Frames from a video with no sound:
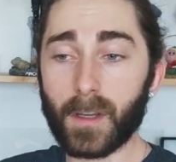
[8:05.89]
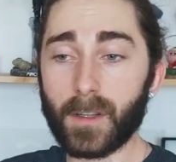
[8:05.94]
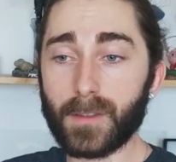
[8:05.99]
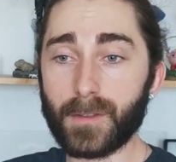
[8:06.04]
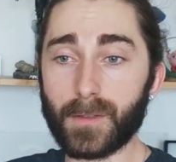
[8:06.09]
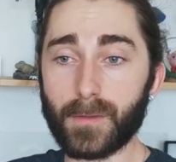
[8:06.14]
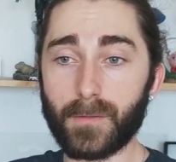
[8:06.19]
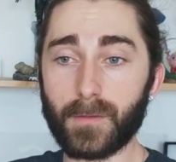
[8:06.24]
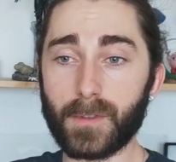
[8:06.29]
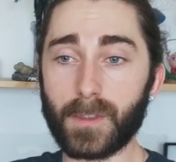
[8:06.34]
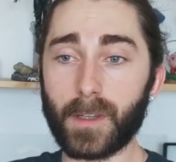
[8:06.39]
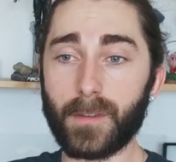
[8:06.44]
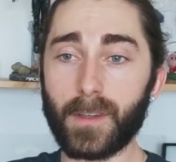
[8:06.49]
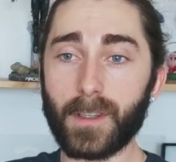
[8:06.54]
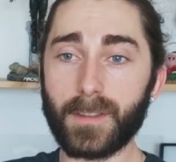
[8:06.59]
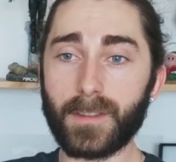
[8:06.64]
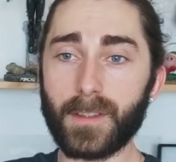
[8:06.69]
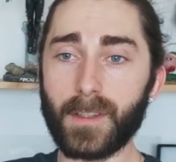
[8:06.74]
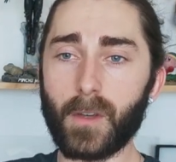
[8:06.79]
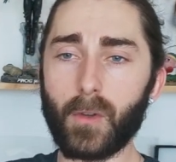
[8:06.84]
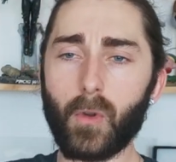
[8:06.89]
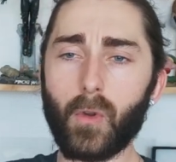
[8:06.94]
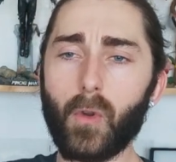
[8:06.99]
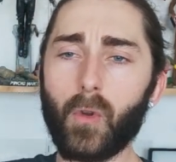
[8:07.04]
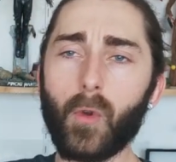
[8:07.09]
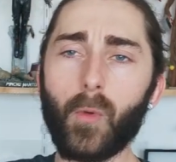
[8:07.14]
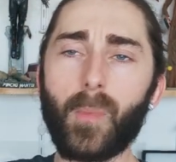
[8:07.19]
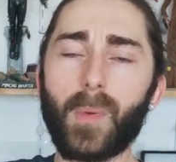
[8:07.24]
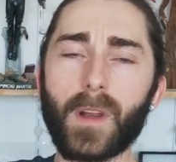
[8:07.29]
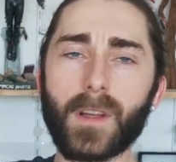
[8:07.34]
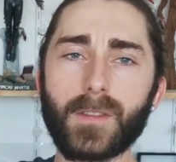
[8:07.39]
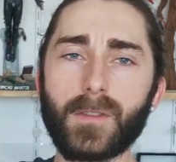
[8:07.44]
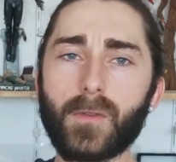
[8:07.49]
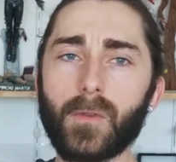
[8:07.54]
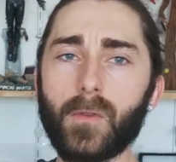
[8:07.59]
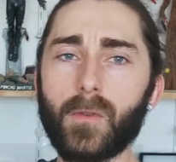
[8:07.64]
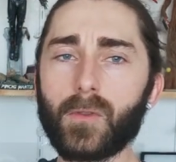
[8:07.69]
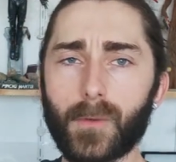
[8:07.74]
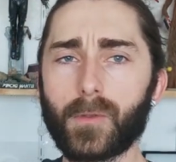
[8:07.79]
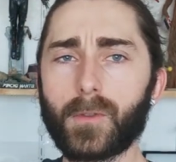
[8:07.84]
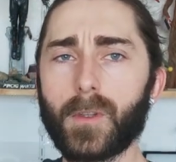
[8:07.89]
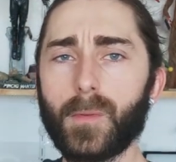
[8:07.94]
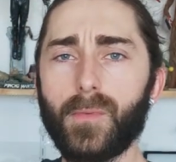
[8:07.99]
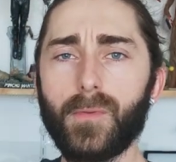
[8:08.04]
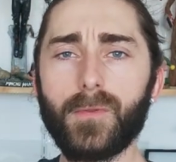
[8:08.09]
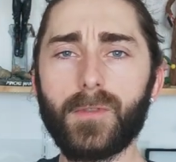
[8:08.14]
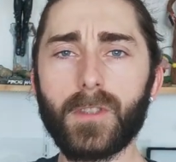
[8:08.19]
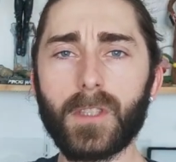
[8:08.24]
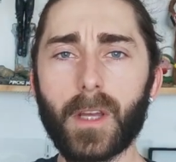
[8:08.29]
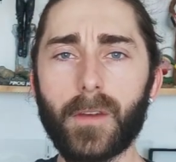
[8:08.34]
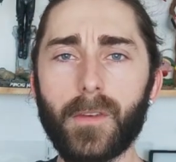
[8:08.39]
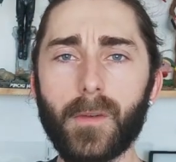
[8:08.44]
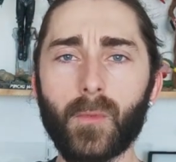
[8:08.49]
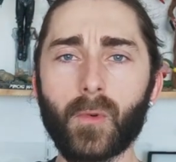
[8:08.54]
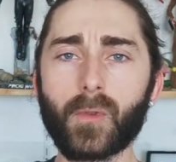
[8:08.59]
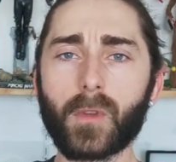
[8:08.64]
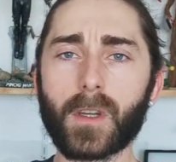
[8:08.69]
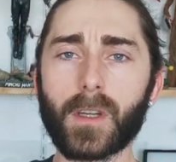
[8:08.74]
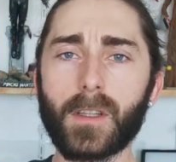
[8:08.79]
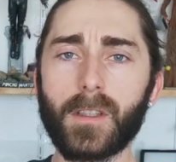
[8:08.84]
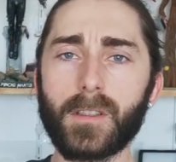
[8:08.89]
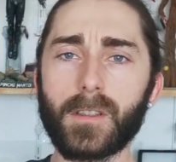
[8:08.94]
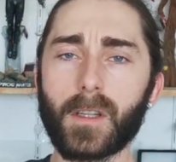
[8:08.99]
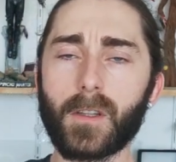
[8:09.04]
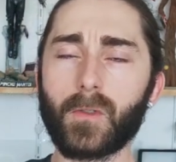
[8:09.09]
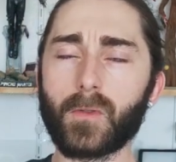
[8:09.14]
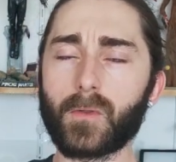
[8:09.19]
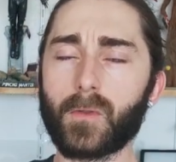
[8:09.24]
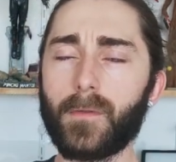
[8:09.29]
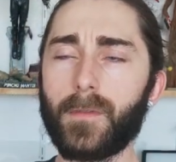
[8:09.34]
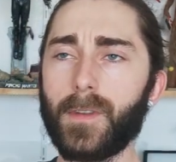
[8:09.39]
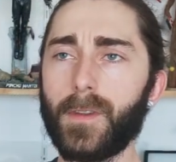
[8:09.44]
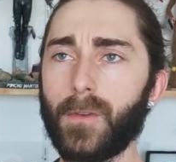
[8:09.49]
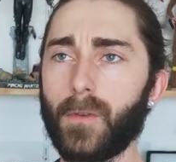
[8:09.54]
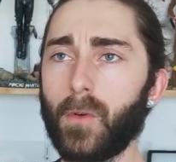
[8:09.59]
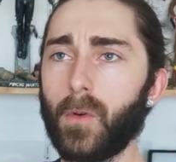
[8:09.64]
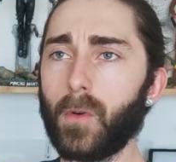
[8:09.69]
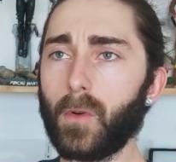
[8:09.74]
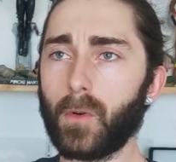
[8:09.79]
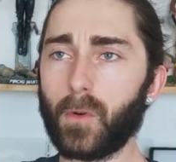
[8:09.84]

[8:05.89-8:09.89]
si vous avez essayé le, plasto, je sais plus si je l'avais montré déjà dans une vidéo,